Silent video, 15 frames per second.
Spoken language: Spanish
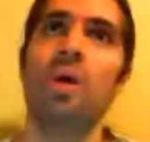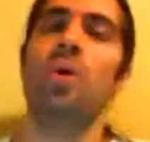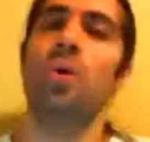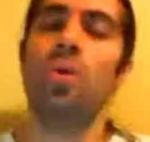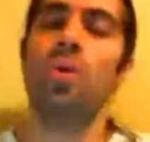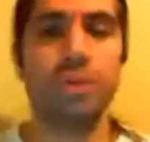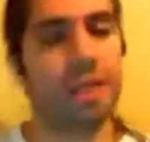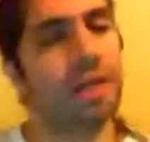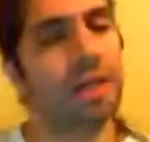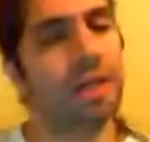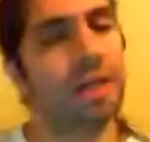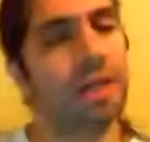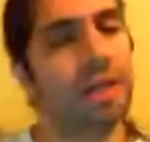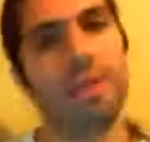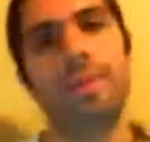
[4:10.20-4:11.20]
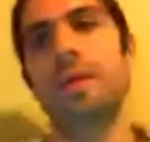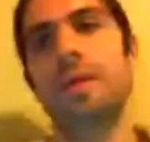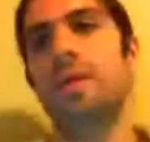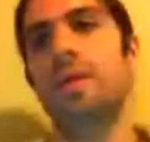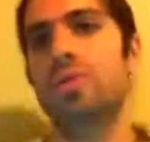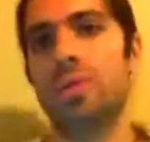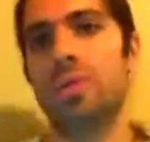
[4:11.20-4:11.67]
usar antivirus,
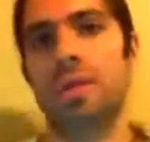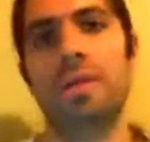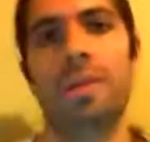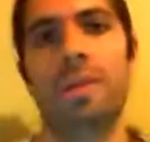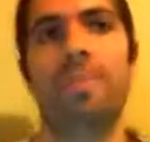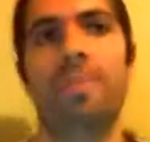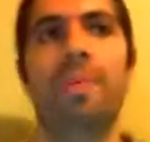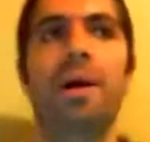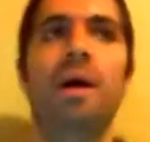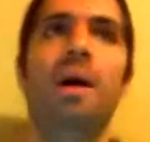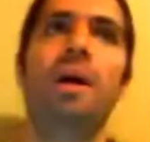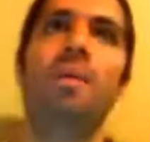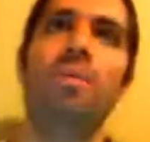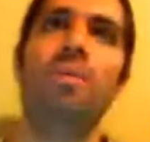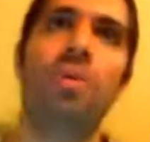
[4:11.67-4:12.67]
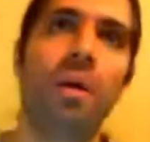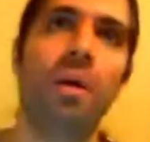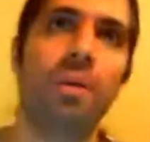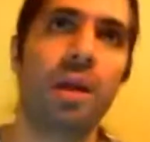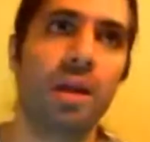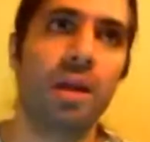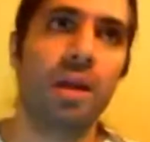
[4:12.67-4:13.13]
usar anti-spam, no habrán
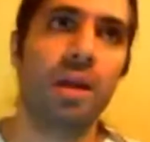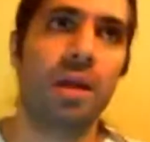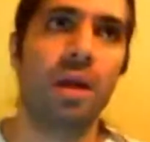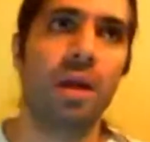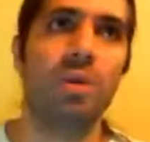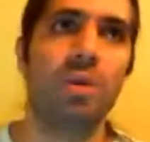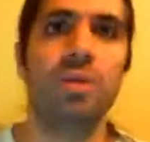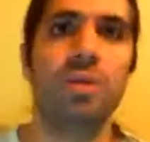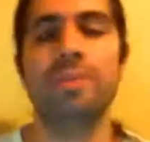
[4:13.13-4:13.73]
ejecutables, bueno,